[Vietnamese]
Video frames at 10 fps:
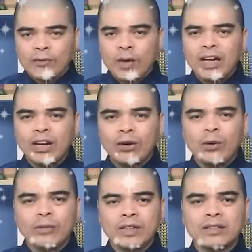Voi là cái
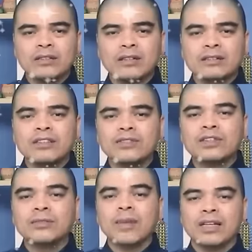loài vật tượng trưng cho
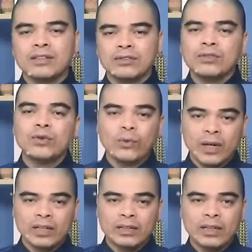sức mạnh, cho chủ
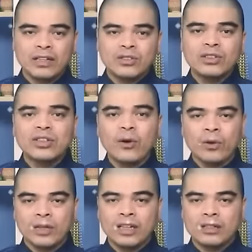quyền, cho sự
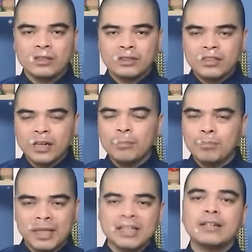ổn định, chậm
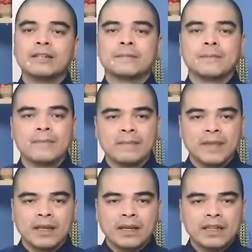mà chắc.
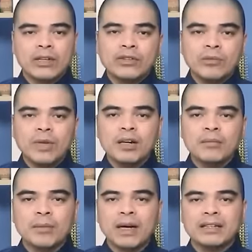Nếu trong mơ
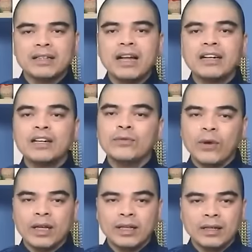mà bạn thấy đang cưỡi
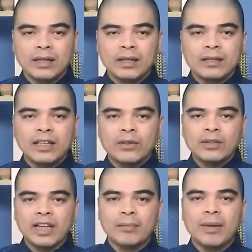voi thì có
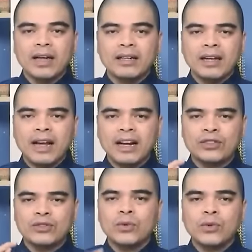thể bạn đang
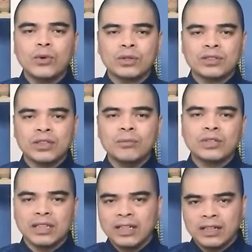là trụ cột trong một
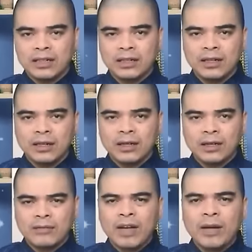gia đình
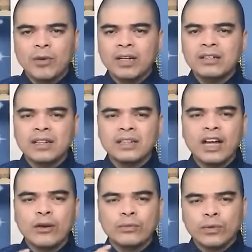và mọi người
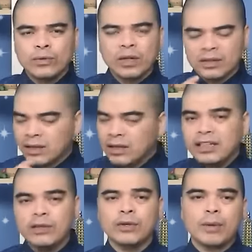đều phụ thuộc rất
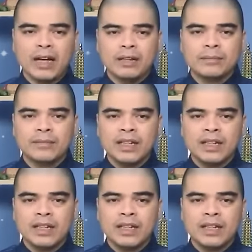nhiều vào bạn.